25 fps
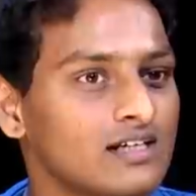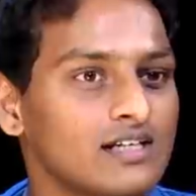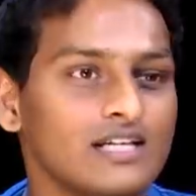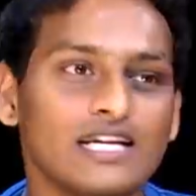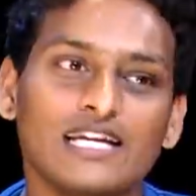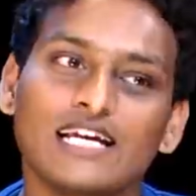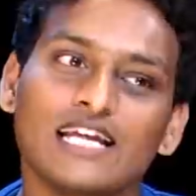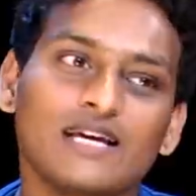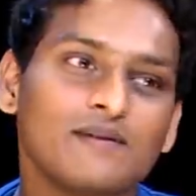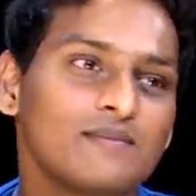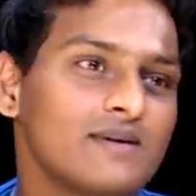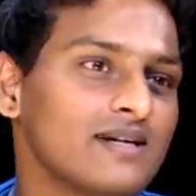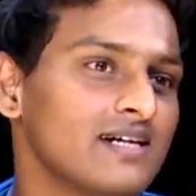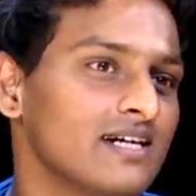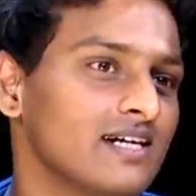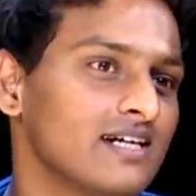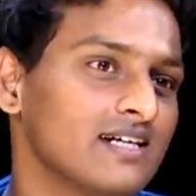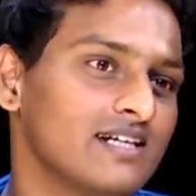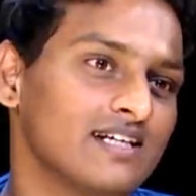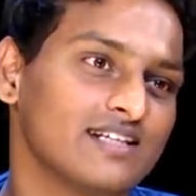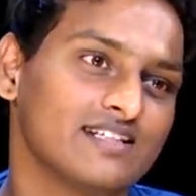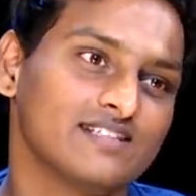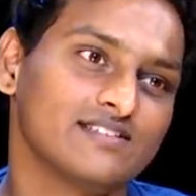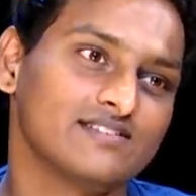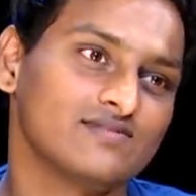
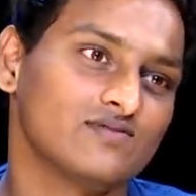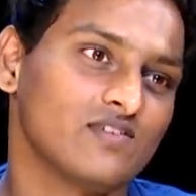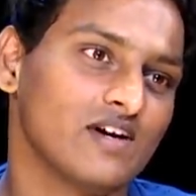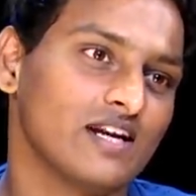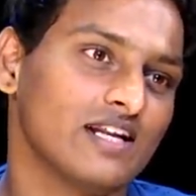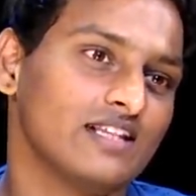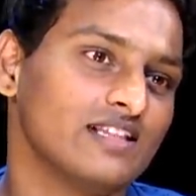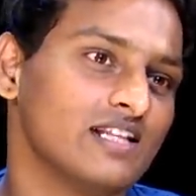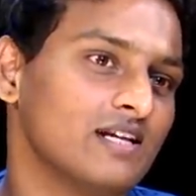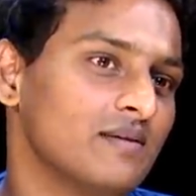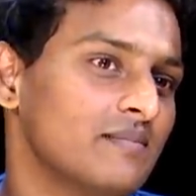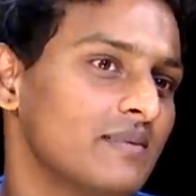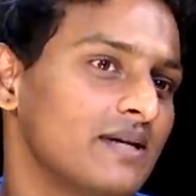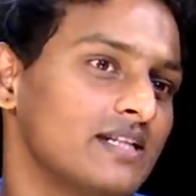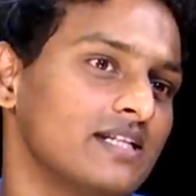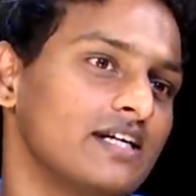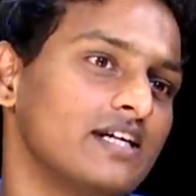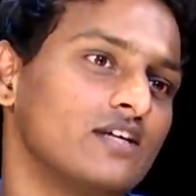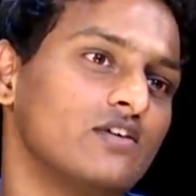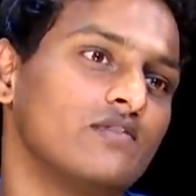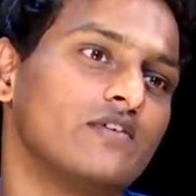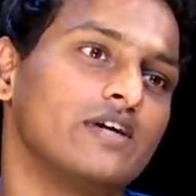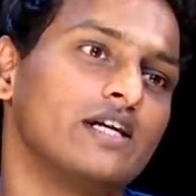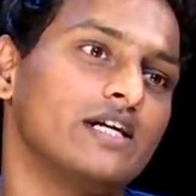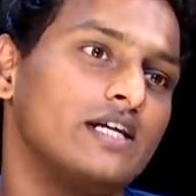నేనేమన్నండి వాళ్ళిద్దరి మధ్య
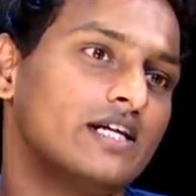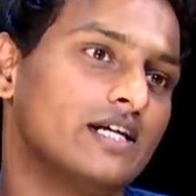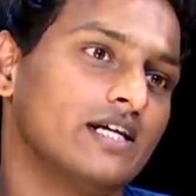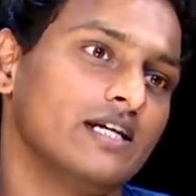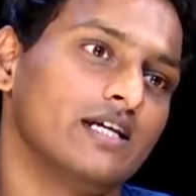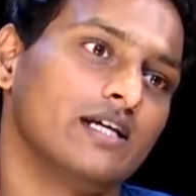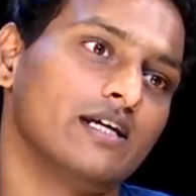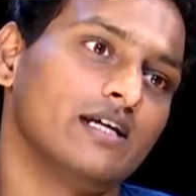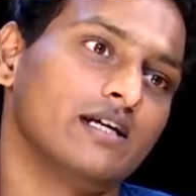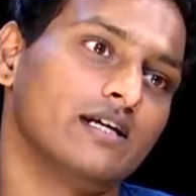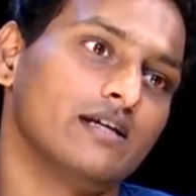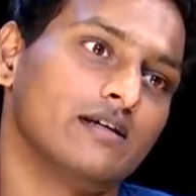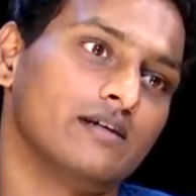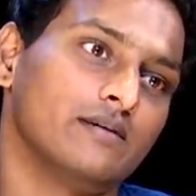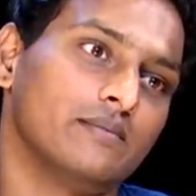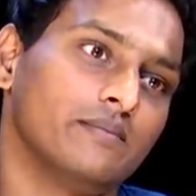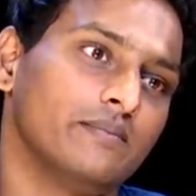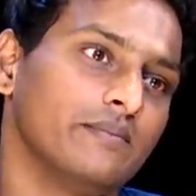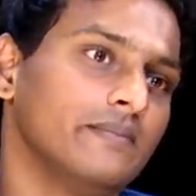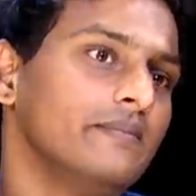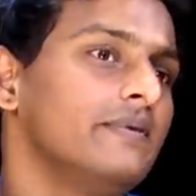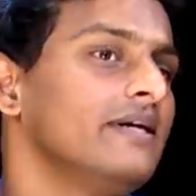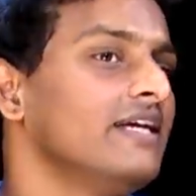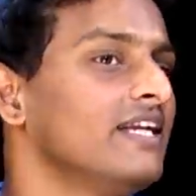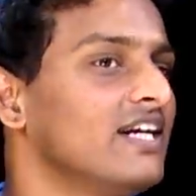ఎటువంటి
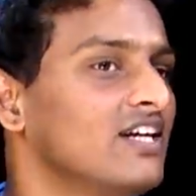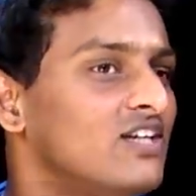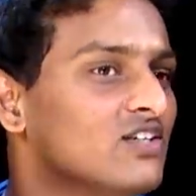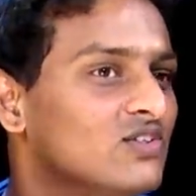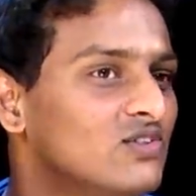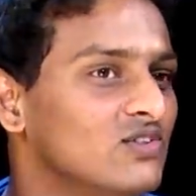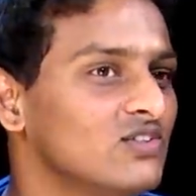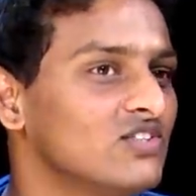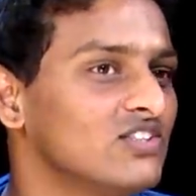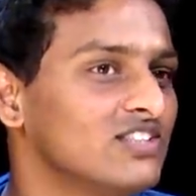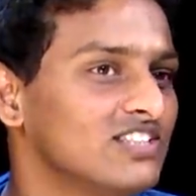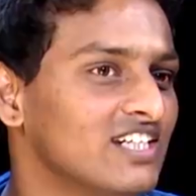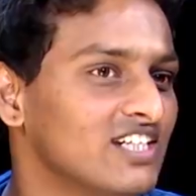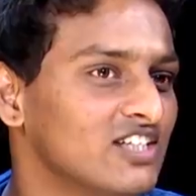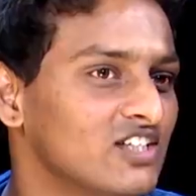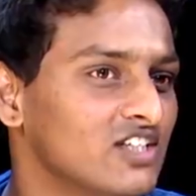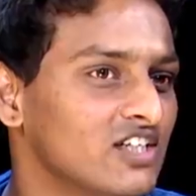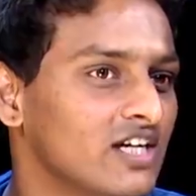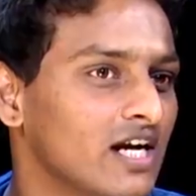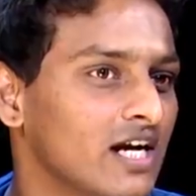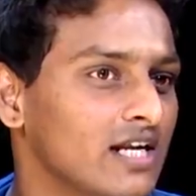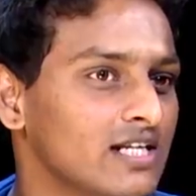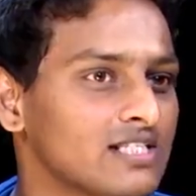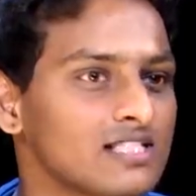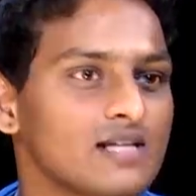మీరు అనుకుంటున్నట్టు
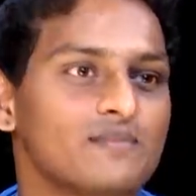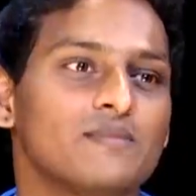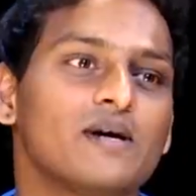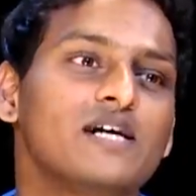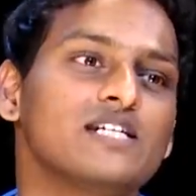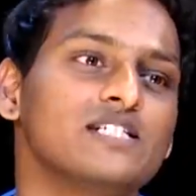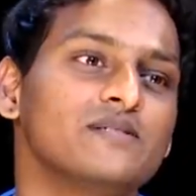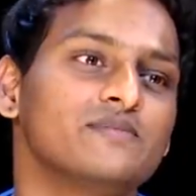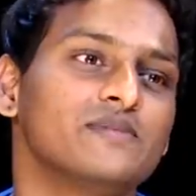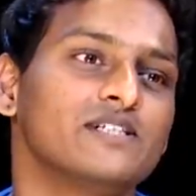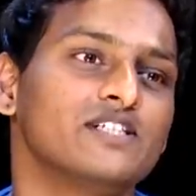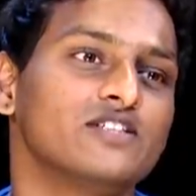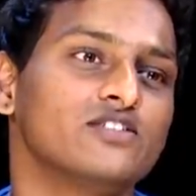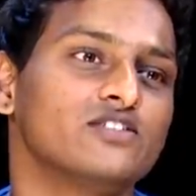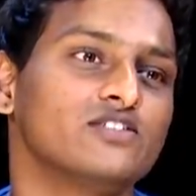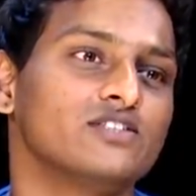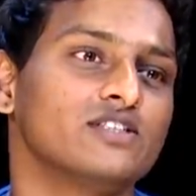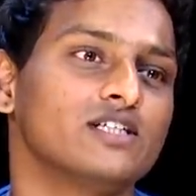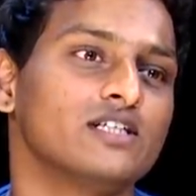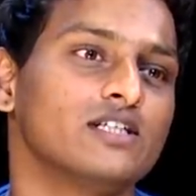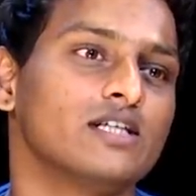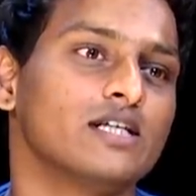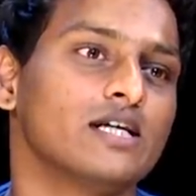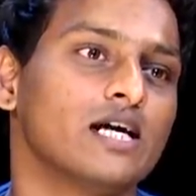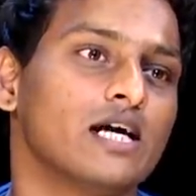కానీ సమాజం అనుకుంటున్నట్టు